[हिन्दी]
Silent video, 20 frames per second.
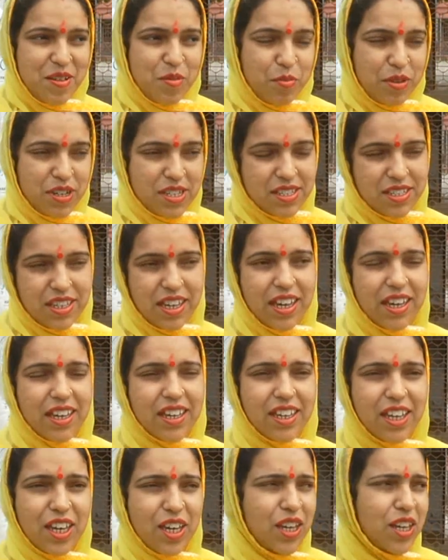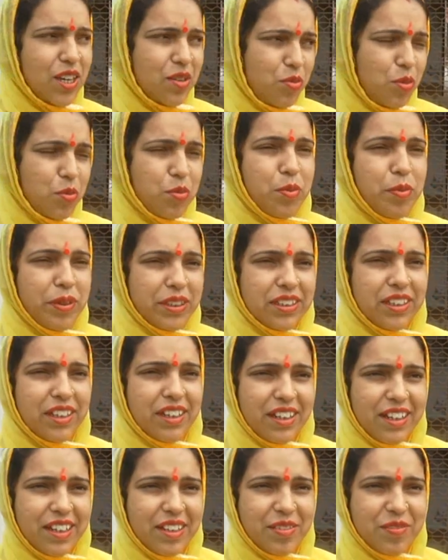बस यही कि वो भी बंद
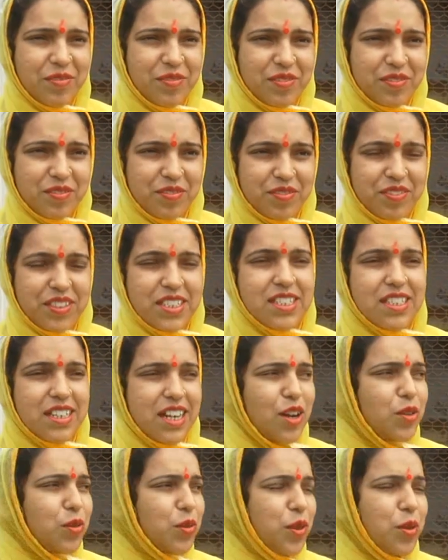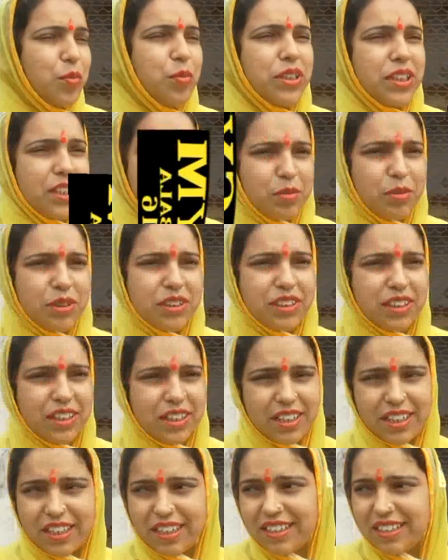करें जिस तरह उन्होंने मंदिर बंद
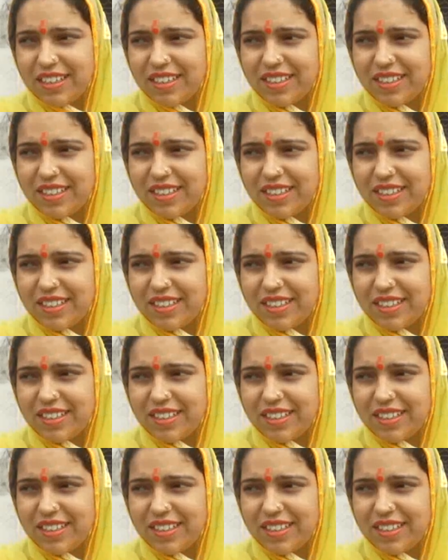करे हैं